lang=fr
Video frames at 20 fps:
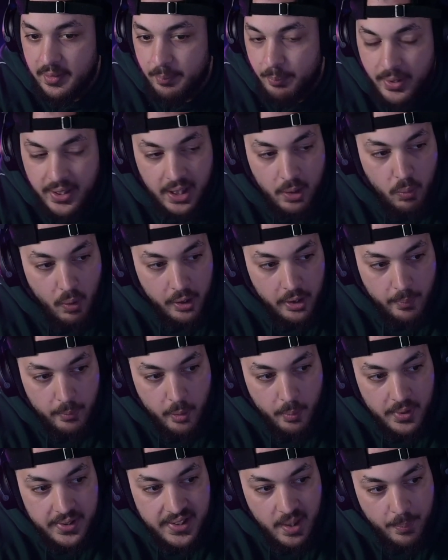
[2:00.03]
Pas d'aquarium,
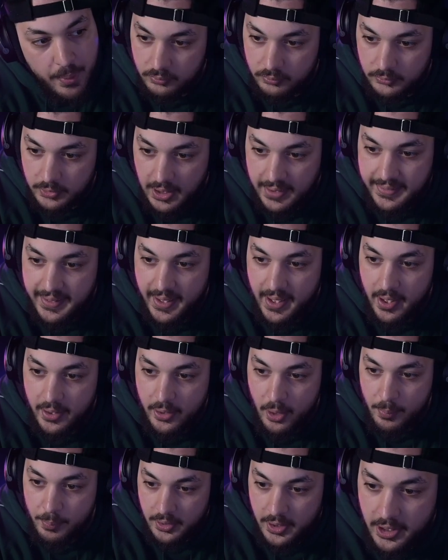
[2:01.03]
comment ça s'appelle Un
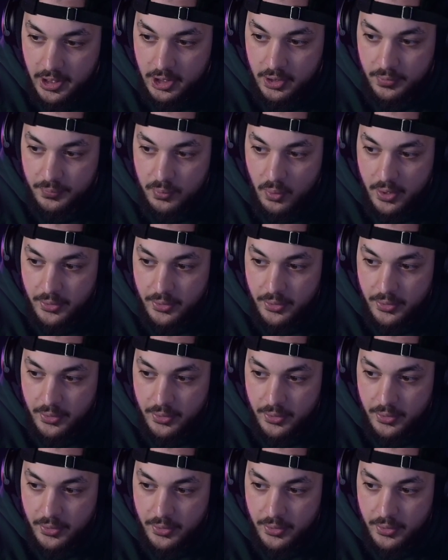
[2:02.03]
terrarium. Et je fous un